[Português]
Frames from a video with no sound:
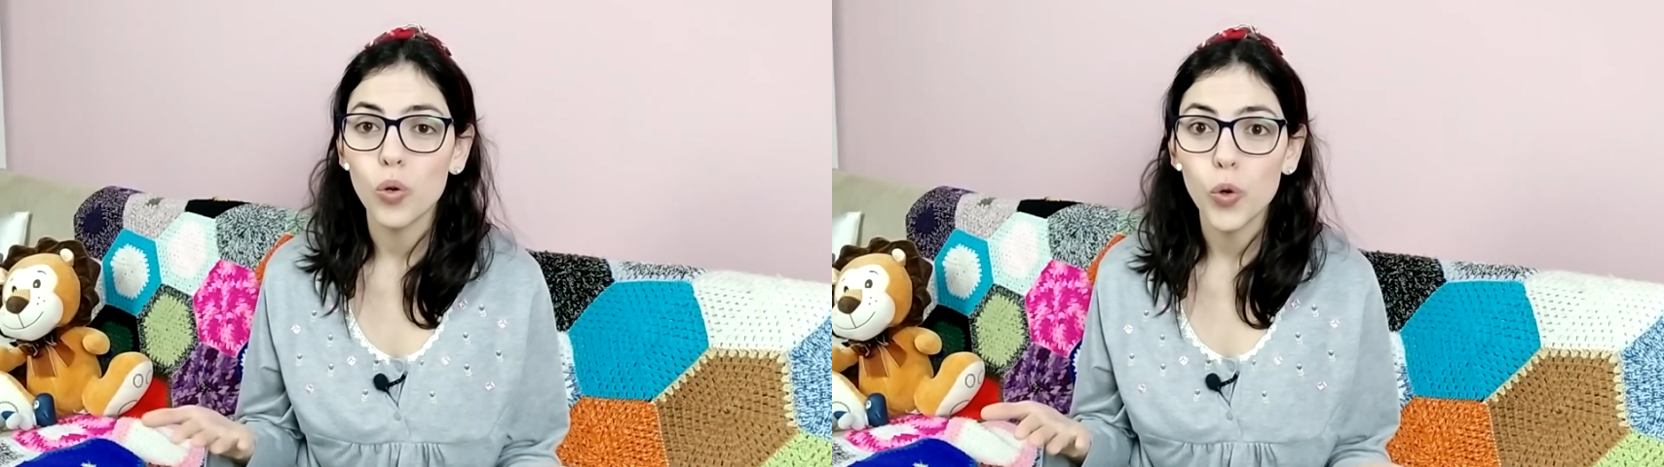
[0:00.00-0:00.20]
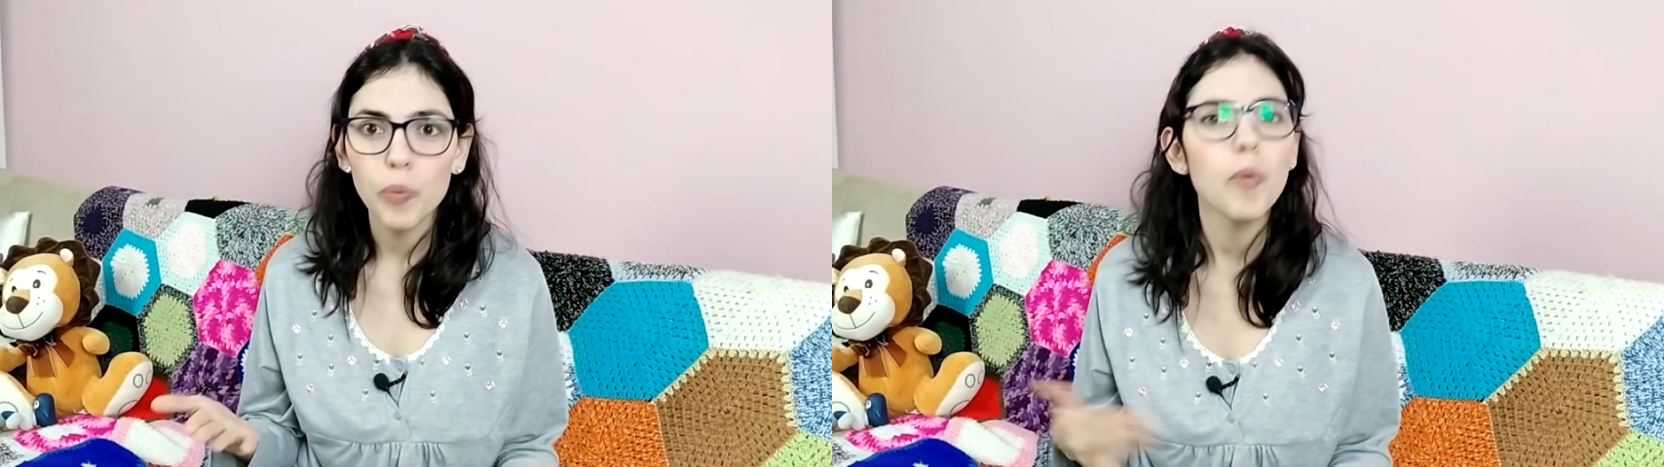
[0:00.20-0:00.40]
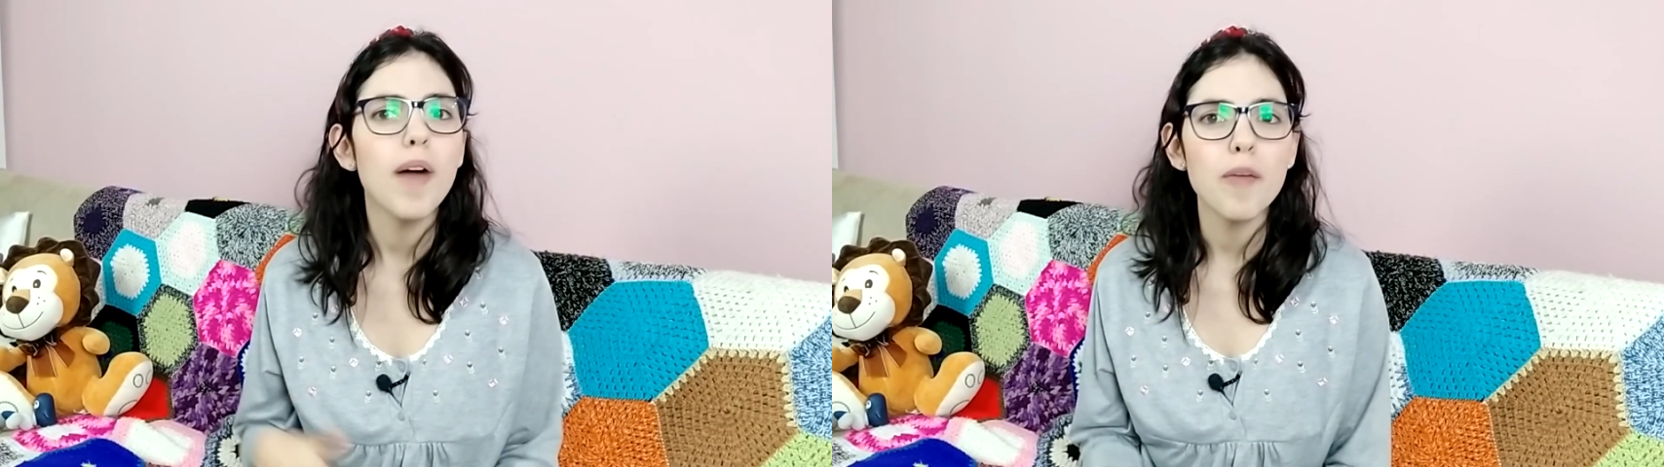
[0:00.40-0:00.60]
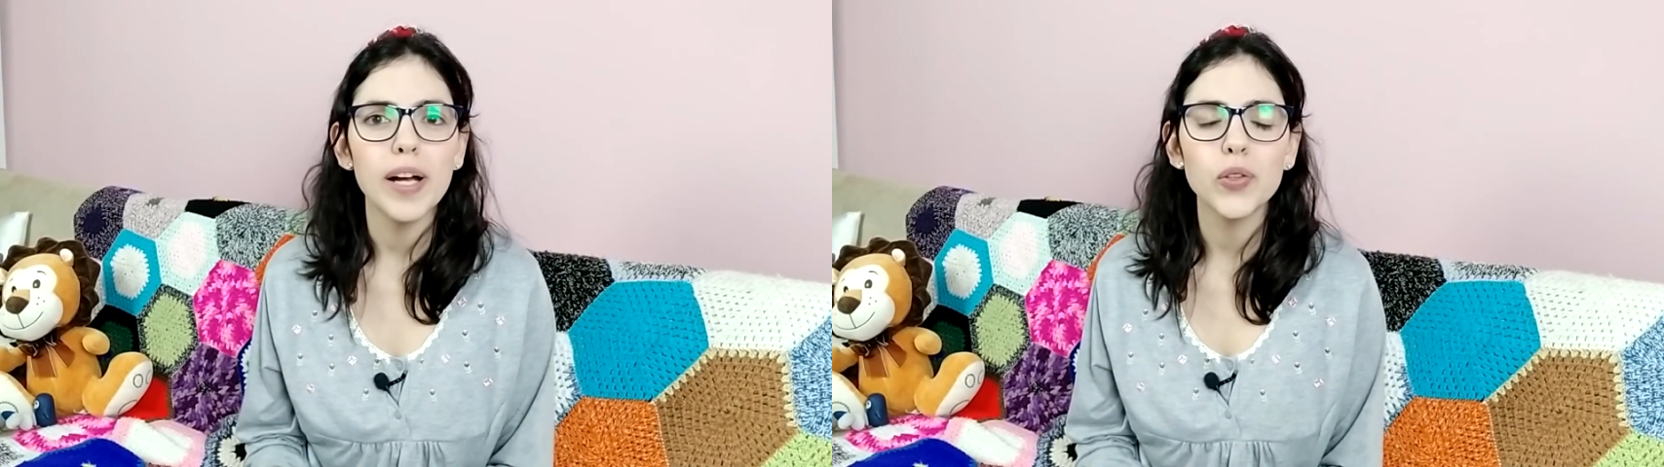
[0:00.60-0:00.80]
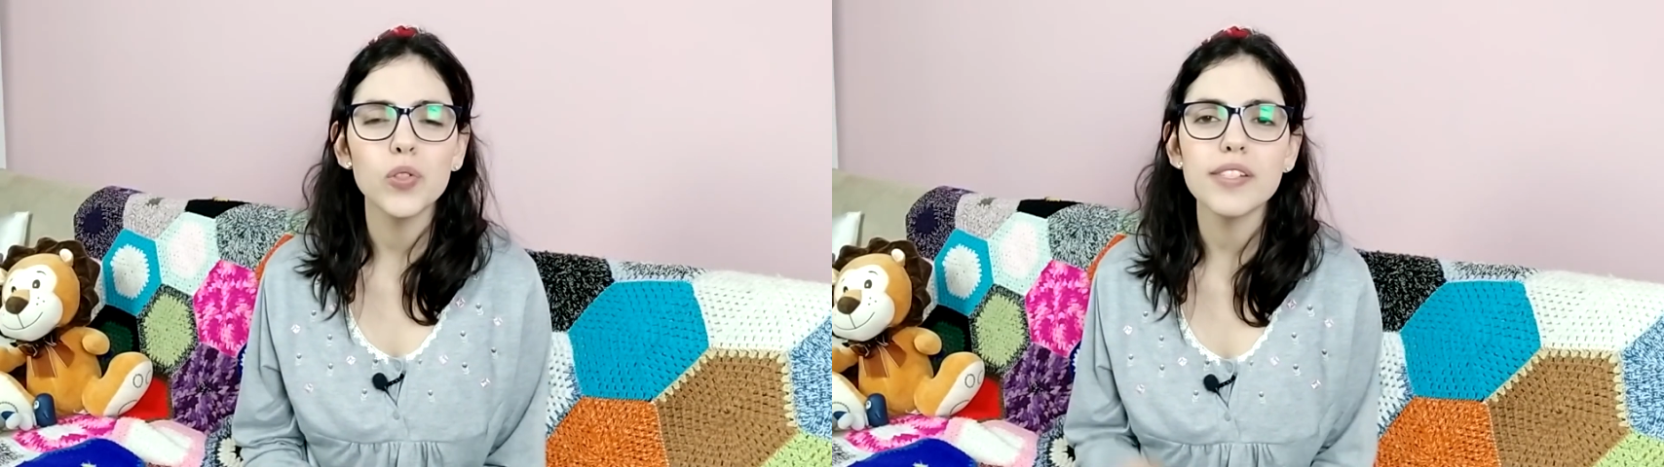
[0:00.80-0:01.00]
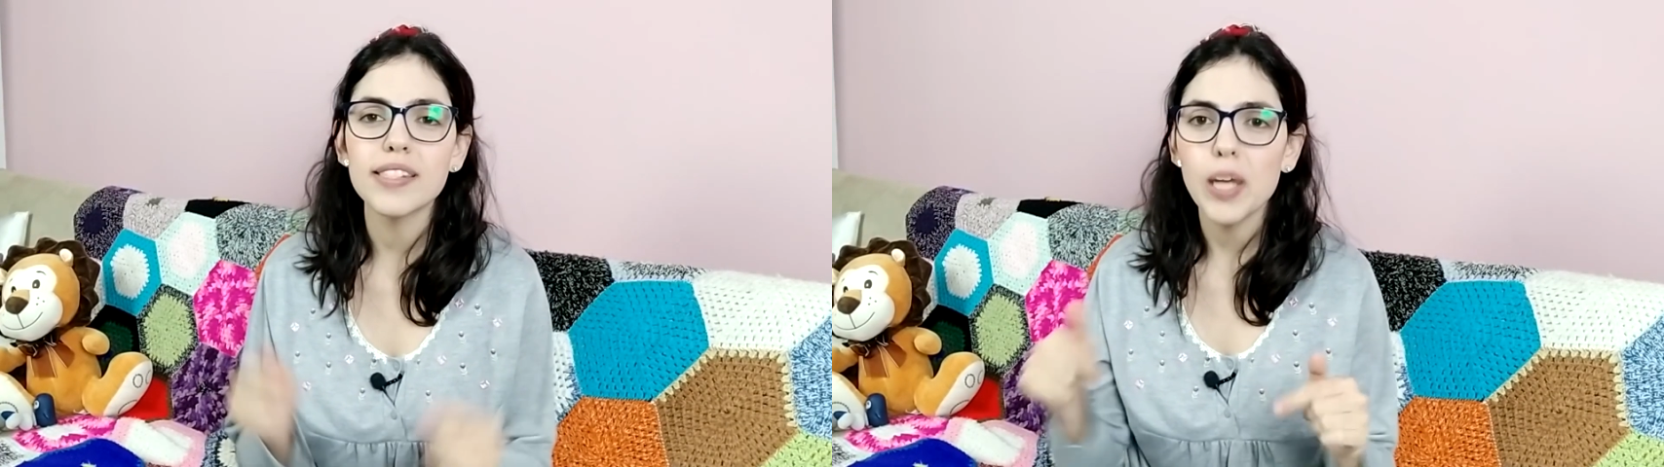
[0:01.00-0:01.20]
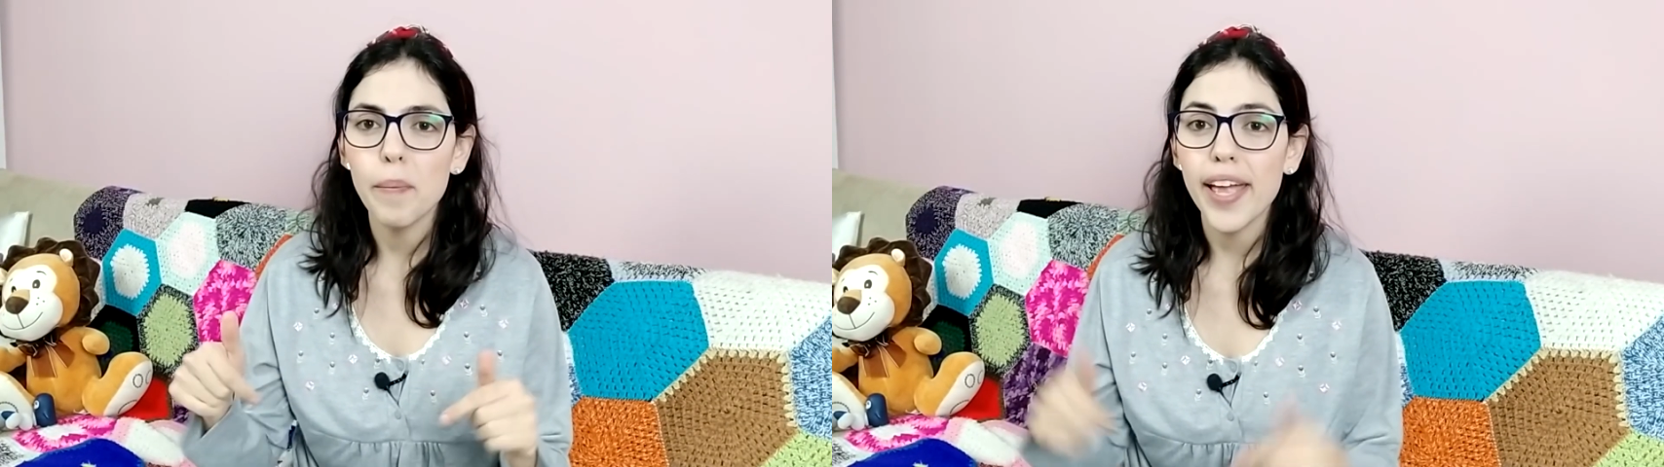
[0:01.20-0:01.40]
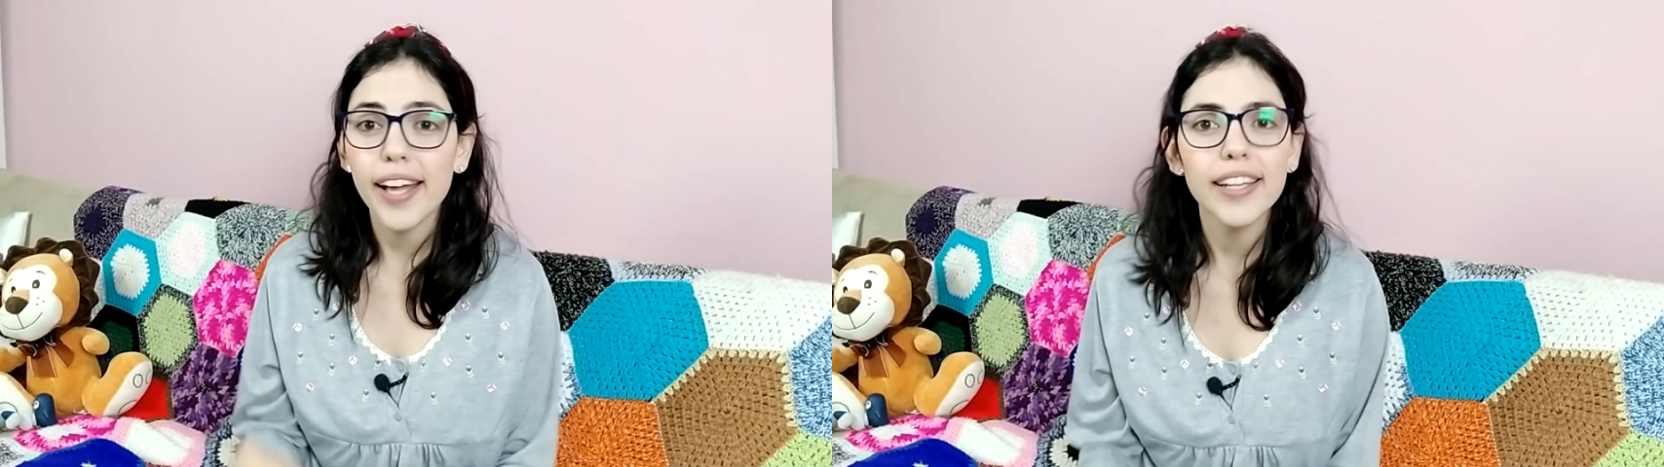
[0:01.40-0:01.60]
do grupo Barbatux também